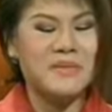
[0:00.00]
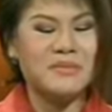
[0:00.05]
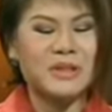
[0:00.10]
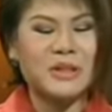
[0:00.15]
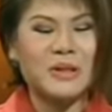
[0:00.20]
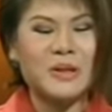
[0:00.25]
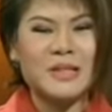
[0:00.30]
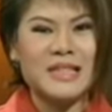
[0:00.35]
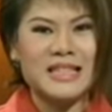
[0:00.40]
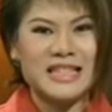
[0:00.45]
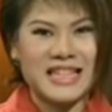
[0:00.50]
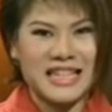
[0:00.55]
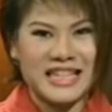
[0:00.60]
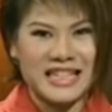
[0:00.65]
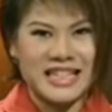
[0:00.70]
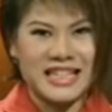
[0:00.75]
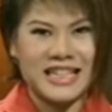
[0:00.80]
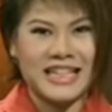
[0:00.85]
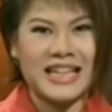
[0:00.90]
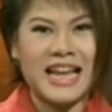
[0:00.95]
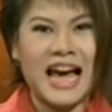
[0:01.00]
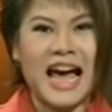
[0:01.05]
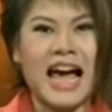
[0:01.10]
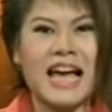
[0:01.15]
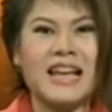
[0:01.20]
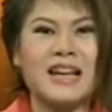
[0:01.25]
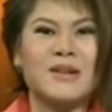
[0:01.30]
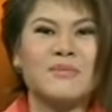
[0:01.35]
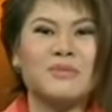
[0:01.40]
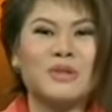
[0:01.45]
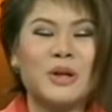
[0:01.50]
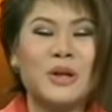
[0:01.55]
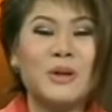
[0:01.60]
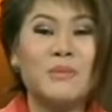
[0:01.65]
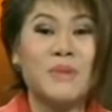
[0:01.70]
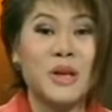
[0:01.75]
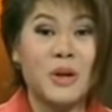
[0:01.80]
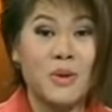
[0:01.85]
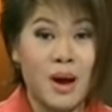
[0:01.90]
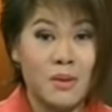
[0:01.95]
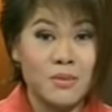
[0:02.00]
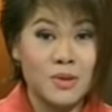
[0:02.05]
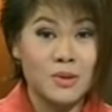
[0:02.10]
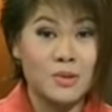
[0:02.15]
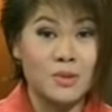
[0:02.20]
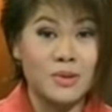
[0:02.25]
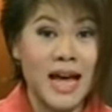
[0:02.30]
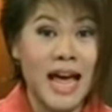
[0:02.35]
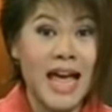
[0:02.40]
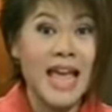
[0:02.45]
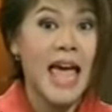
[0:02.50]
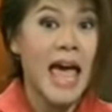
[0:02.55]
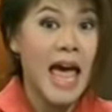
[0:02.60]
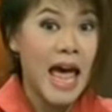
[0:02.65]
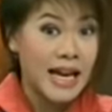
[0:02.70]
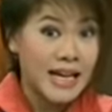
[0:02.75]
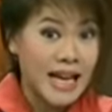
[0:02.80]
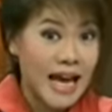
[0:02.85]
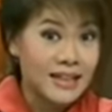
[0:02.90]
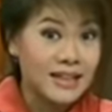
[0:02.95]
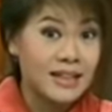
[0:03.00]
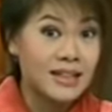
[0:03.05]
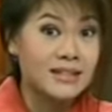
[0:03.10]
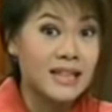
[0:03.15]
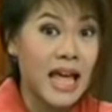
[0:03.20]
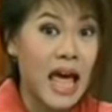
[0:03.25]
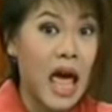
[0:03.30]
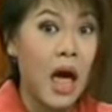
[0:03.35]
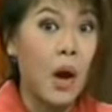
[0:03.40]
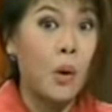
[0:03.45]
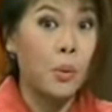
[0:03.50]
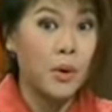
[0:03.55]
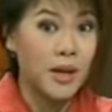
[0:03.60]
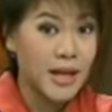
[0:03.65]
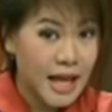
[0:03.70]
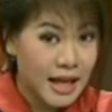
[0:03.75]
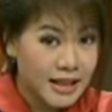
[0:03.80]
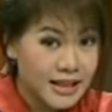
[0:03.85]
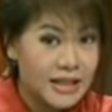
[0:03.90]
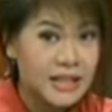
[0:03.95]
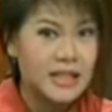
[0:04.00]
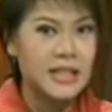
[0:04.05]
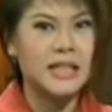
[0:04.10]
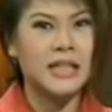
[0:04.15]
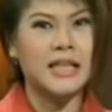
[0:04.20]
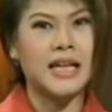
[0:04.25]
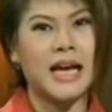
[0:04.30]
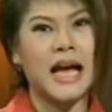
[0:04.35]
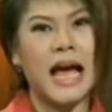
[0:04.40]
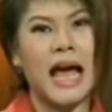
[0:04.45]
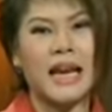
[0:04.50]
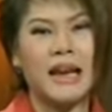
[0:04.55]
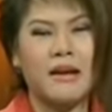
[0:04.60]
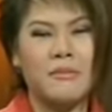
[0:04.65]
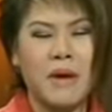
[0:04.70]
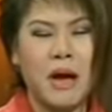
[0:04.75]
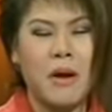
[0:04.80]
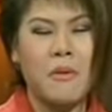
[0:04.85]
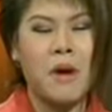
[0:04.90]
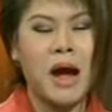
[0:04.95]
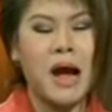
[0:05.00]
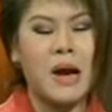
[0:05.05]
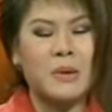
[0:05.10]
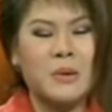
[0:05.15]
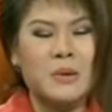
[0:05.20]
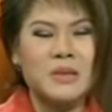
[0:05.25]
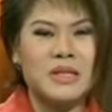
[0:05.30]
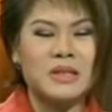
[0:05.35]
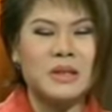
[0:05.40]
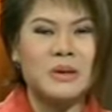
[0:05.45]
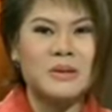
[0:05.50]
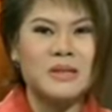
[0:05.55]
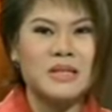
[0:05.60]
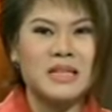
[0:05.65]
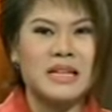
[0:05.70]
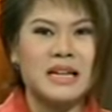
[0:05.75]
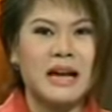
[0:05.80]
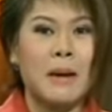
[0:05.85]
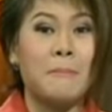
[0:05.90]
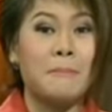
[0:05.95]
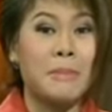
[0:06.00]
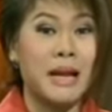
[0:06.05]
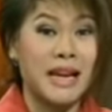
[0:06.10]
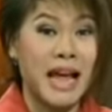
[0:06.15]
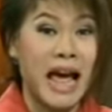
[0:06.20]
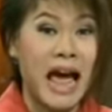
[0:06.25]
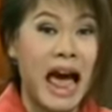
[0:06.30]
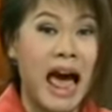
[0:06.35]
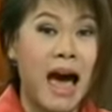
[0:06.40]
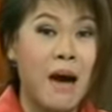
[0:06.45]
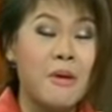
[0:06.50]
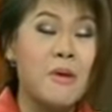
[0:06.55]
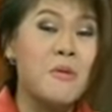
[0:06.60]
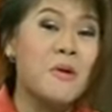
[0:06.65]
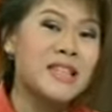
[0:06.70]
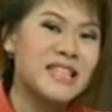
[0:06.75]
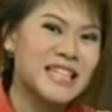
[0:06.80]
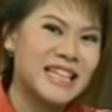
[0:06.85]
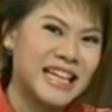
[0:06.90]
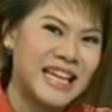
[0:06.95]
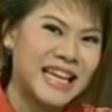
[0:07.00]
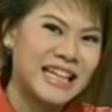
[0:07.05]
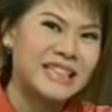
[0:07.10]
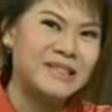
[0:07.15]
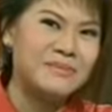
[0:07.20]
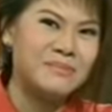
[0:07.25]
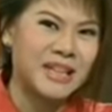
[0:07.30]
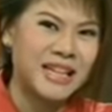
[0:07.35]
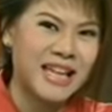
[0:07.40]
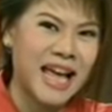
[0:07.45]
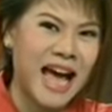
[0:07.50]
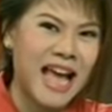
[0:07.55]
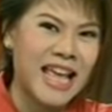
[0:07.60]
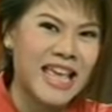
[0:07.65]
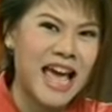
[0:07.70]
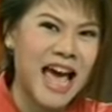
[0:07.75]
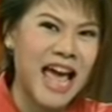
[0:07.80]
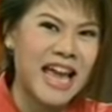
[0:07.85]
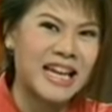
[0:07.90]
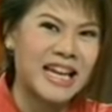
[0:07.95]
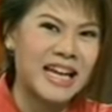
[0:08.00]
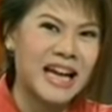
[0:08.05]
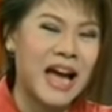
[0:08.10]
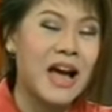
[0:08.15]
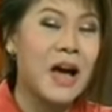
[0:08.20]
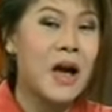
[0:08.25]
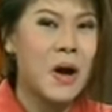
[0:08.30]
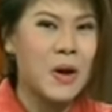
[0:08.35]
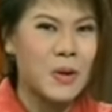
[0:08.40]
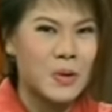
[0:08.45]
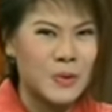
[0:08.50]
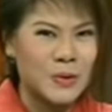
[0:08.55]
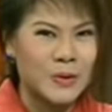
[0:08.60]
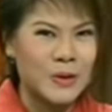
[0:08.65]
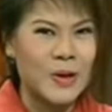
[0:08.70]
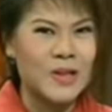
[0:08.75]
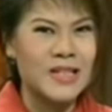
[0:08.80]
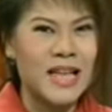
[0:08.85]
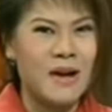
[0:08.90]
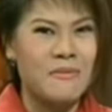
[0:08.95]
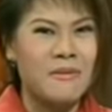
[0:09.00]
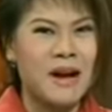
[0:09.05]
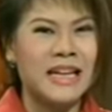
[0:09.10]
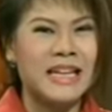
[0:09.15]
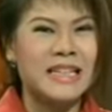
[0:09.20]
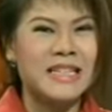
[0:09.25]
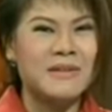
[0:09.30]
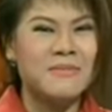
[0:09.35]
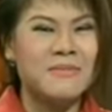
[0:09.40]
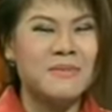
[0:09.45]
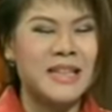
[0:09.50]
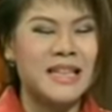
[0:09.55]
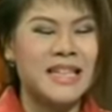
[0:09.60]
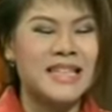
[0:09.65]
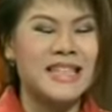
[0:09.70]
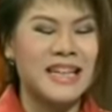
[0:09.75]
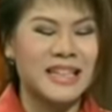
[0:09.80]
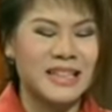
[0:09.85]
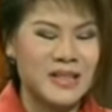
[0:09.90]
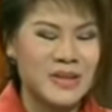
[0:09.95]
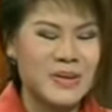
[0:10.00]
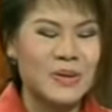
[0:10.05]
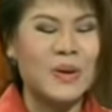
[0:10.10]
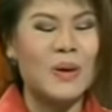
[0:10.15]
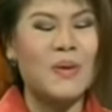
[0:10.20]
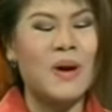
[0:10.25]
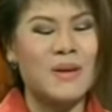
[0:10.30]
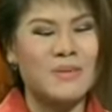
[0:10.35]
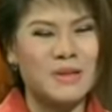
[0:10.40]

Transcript: มต้นสิ่งดีๆ ได้ เริ่มต้นมีความสุขได้ณนะตั้งแต่วินาทีนี้นะคะ และแม้ว่าคุณจะต้องเจอกับปัญหาไม่ว่าจะเล็กหรือปัญหาใหญ่นะคะ คุณก็สามารถที่จะมีสันติสุขและความ